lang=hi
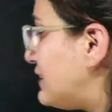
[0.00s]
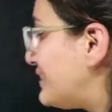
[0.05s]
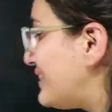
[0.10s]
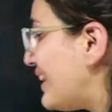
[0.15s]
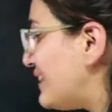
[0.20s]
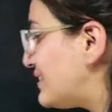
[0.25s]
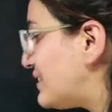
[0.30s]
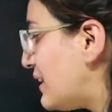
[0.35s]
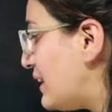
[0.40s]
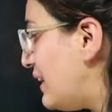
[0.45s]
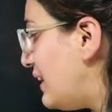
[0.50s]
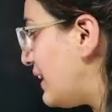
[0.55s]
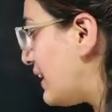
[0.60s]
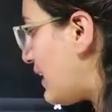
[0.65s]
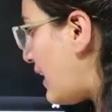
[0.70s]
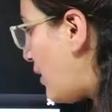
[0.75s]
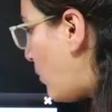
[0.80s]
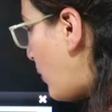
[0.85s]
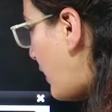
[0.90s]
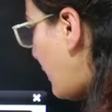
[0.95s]
क्या सही लिखा
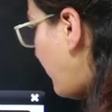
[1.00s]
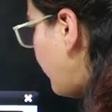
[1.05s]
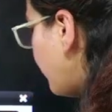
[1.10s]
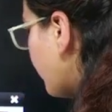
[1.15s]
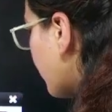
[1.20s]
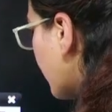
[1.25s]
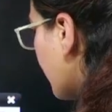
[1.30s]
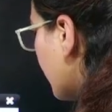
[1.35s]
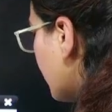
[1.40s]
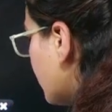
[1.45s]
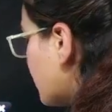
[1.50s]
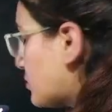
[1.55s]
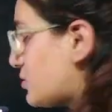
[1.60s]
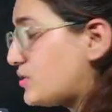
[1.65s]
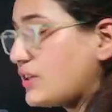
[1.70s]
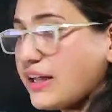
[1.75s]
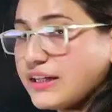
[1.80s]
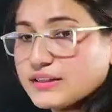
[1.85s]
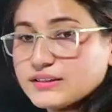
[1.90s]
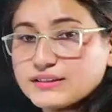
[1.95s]
हुआ है
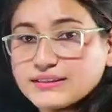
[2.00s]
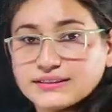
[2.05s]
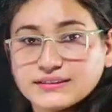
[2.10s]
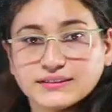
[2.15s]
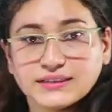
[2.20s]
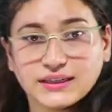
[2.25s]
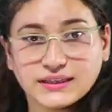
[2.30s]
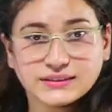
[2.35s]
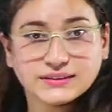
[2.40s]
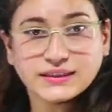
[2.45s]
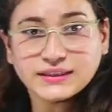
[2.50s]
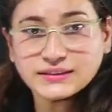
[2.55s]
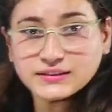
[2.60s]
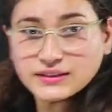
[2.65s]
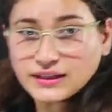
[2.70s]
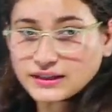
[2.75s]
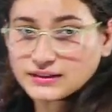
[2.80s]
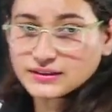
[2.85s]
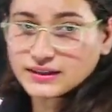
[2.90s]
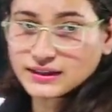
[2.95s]
थिंक थिंक थिंक थिंक
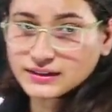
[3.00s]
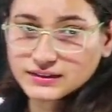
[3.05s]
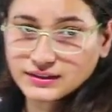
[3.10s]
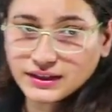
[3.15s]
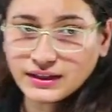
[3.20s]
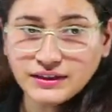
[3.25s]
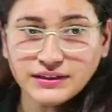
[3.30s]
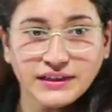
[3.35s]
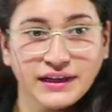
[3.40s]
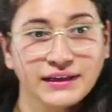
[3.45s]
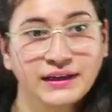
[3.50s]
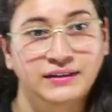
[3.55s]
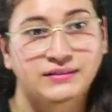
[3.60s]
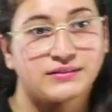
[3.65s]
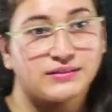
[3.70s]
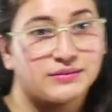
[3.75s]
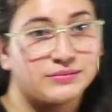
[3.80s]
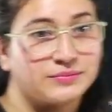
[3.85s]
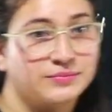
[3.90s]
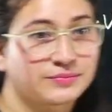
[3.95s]
थिंक थिंक थिंक एन
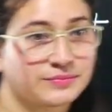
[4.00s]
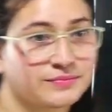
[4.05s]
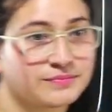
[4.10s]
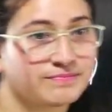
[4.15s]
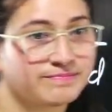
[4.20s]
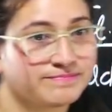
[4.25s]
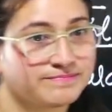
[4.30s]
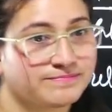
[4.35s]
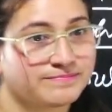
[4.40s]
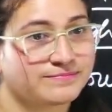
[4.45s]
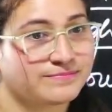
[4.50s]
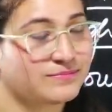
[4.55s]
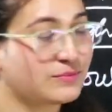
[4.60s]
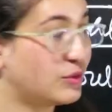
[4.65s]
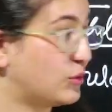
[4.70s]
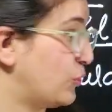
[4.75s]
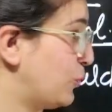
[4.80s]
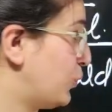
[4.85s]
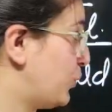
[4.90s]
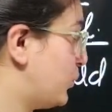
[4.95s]
आंसर
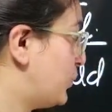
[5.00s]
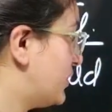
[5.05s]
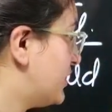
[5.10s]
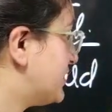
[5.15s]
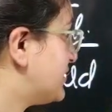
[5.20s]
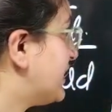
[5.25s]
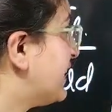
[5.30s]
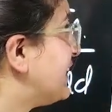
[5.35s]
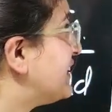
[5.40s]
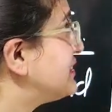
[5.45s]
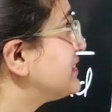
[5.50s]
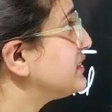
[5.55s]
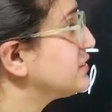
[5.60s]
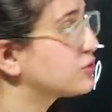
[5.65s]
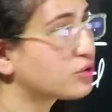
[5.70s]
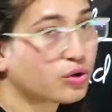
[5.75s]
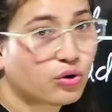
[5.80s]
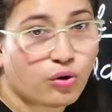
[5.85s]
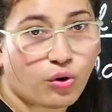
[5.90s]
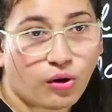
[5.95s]
नो द सेंटेंस इज
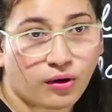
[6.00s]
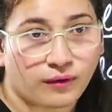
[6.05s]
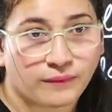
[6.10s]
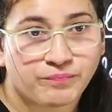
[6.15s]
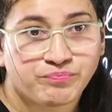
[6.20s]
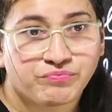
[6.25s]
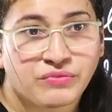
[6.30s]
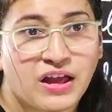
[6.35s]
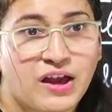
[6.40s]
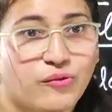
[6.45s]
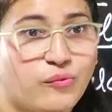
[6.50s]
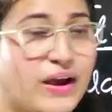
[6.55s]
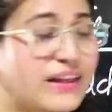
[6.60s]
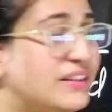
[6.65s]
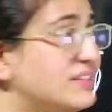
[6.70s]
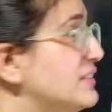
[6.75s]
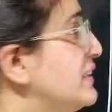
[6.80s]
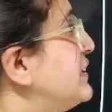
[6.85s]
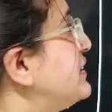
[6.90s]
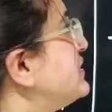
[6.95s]
रॉन्ग वाई द
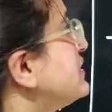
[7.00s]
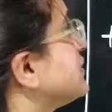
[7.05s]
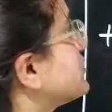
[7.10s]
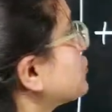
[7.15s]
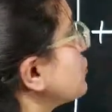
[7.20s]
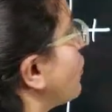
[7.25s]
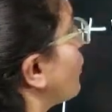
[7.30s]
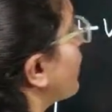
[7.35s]
सेंटेंस इज रॉन्ग